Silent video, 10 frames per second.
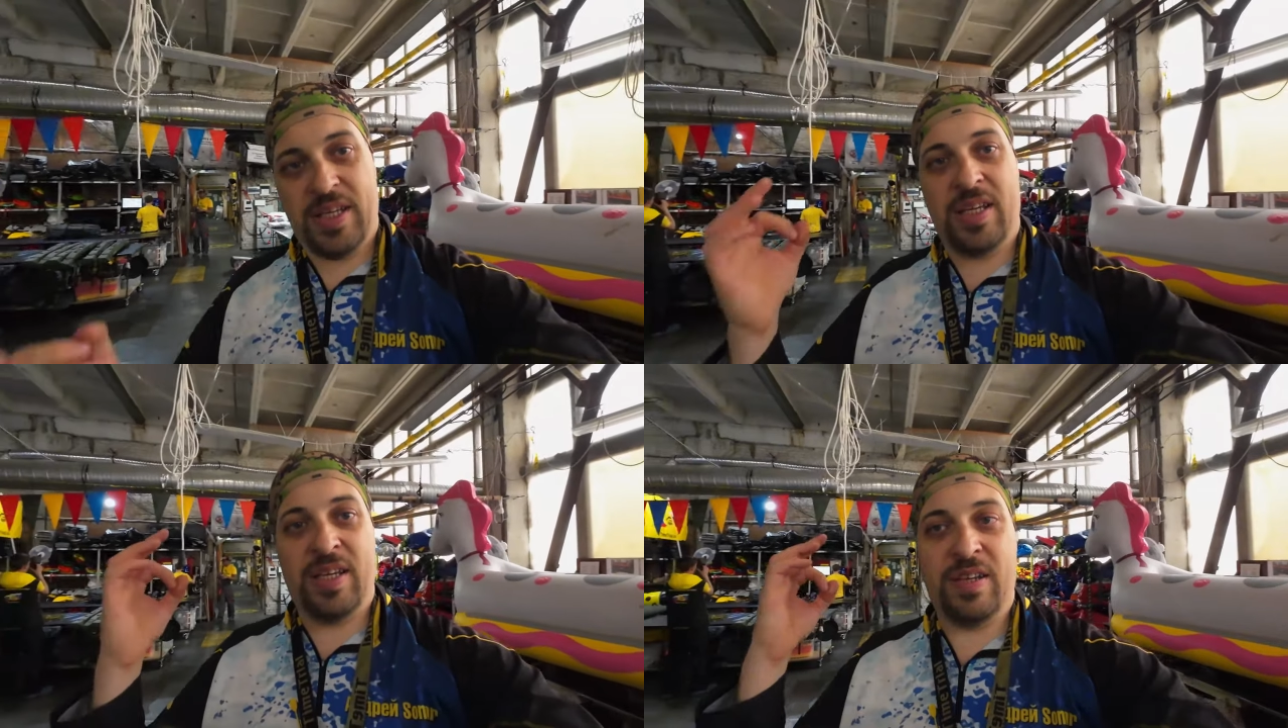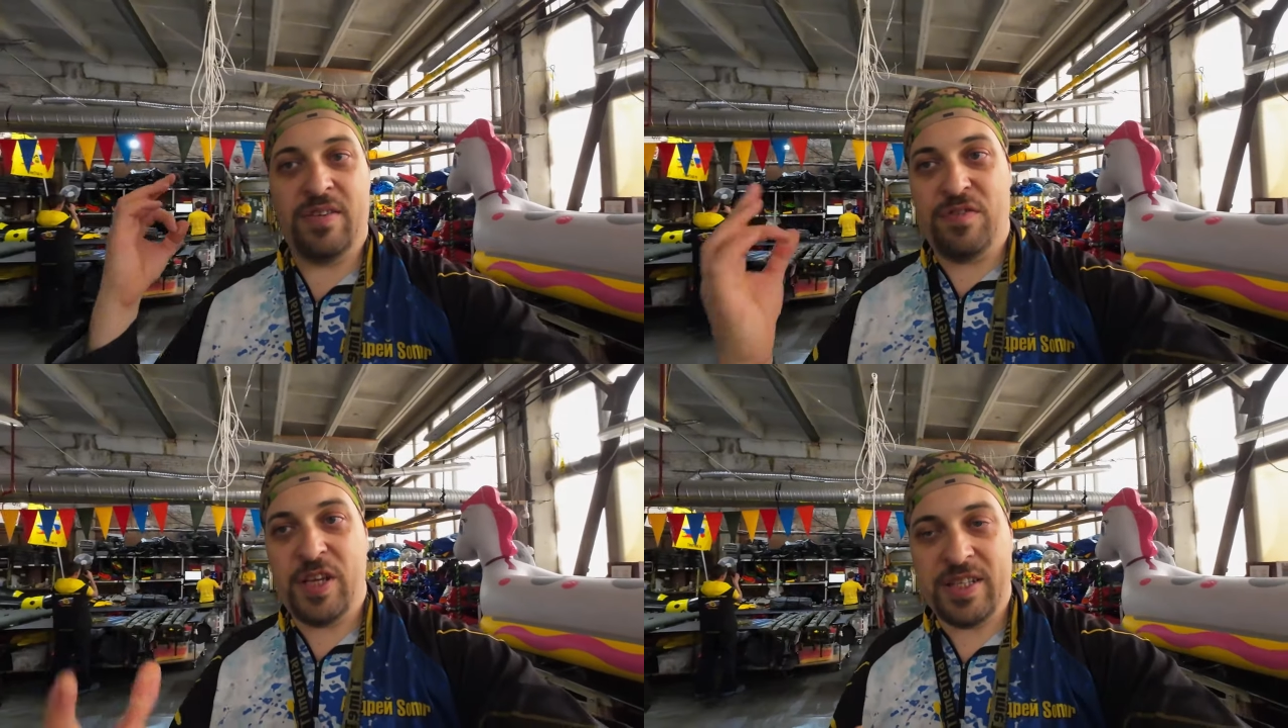и
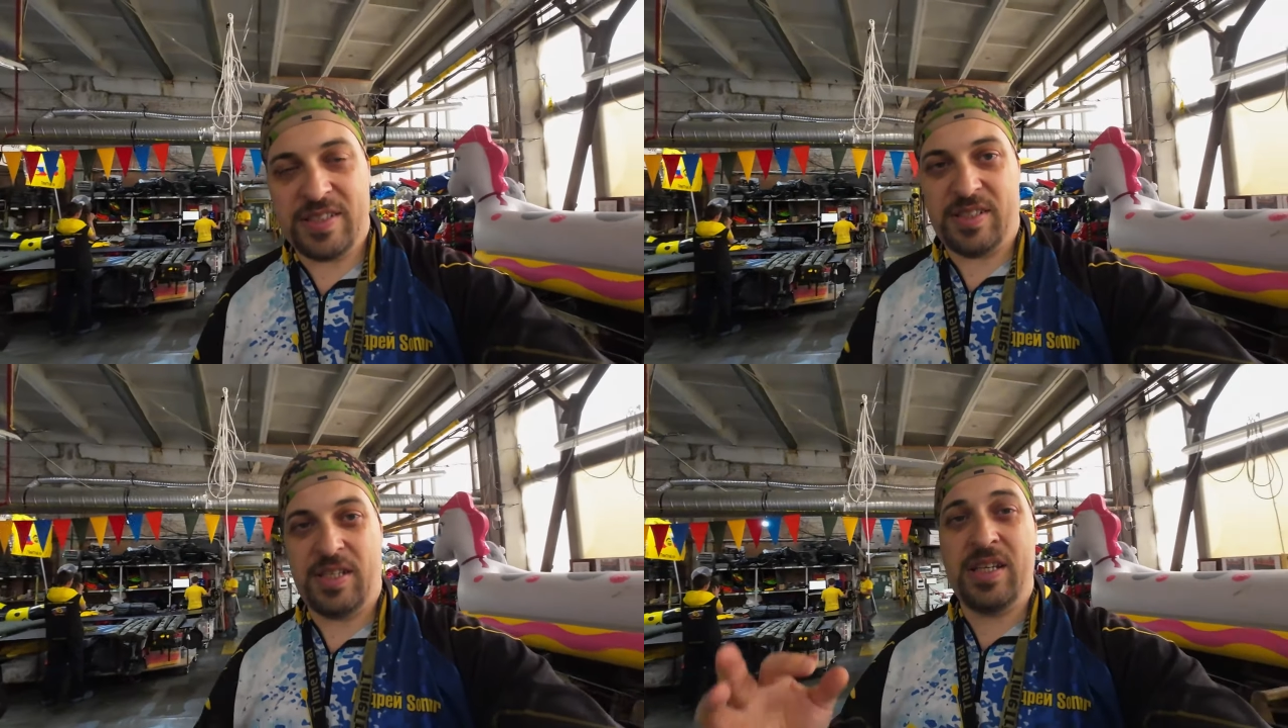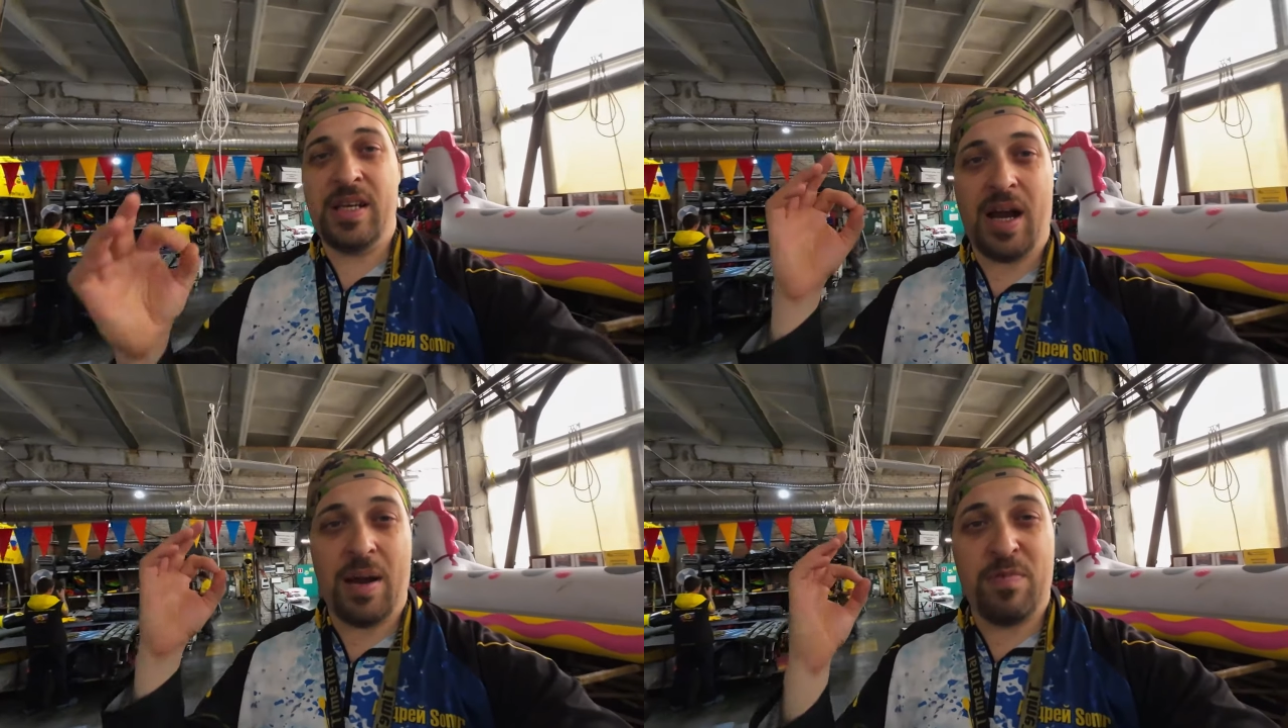вес,
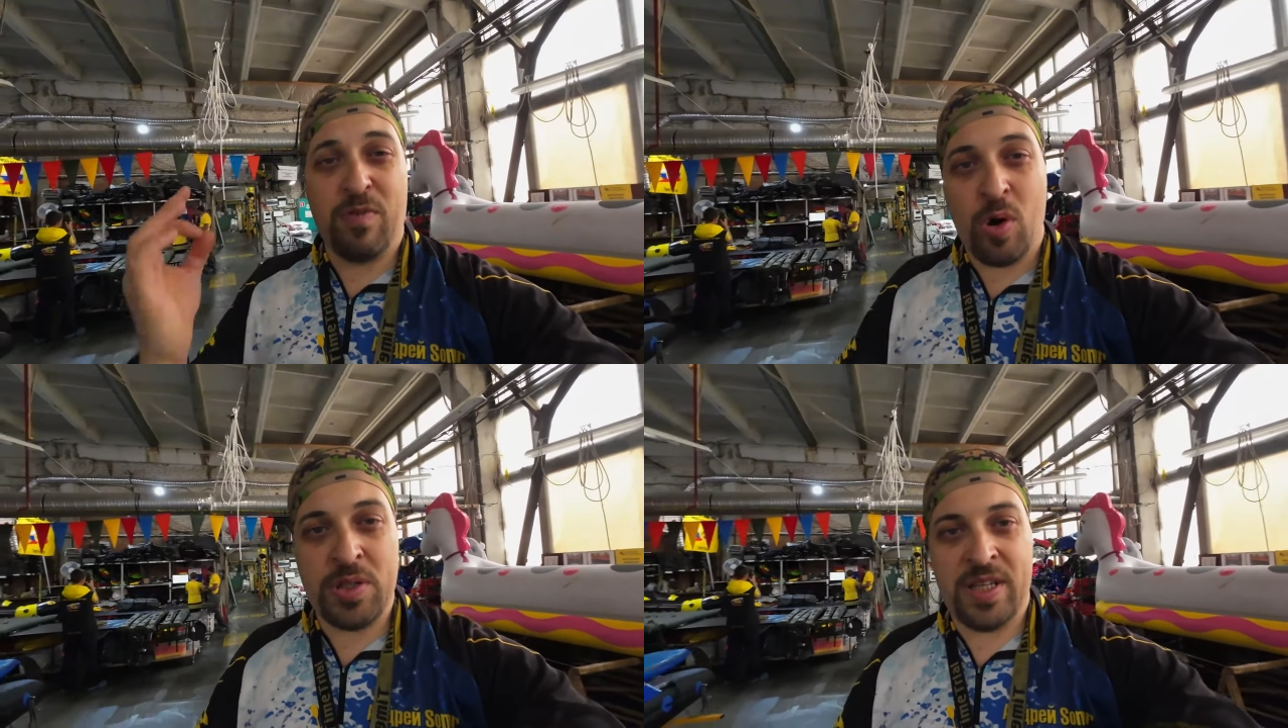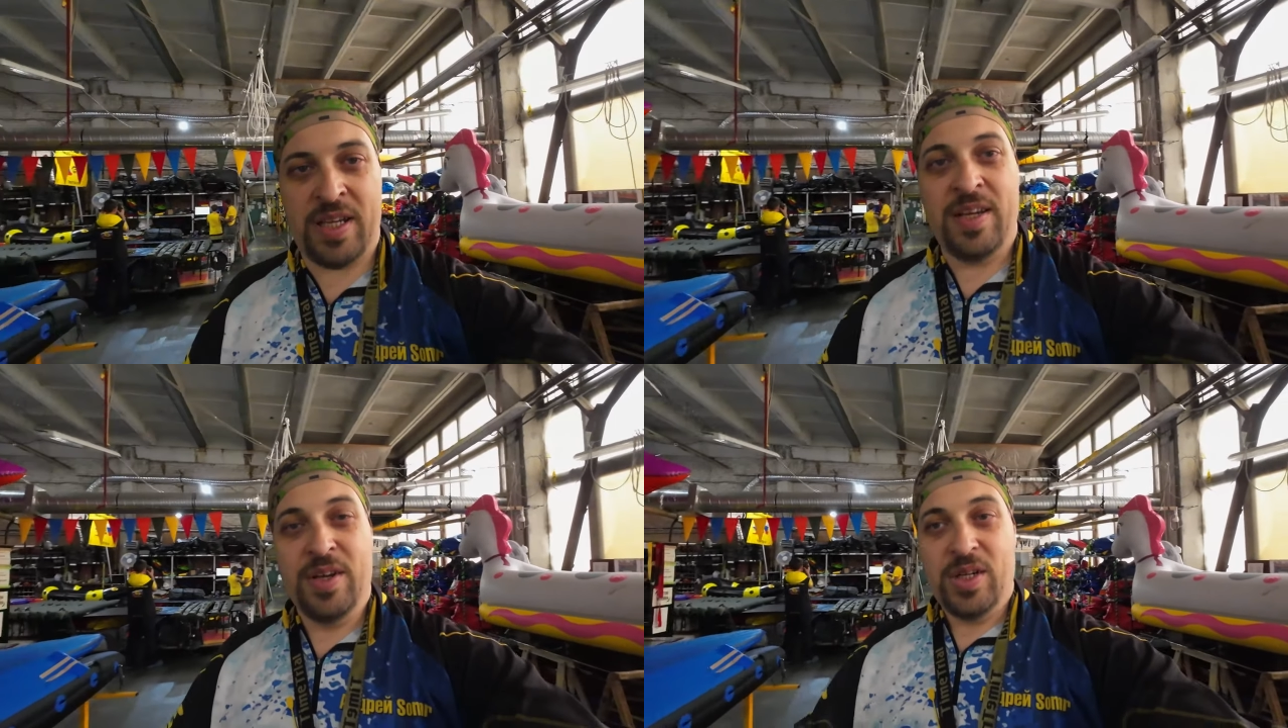и обводы,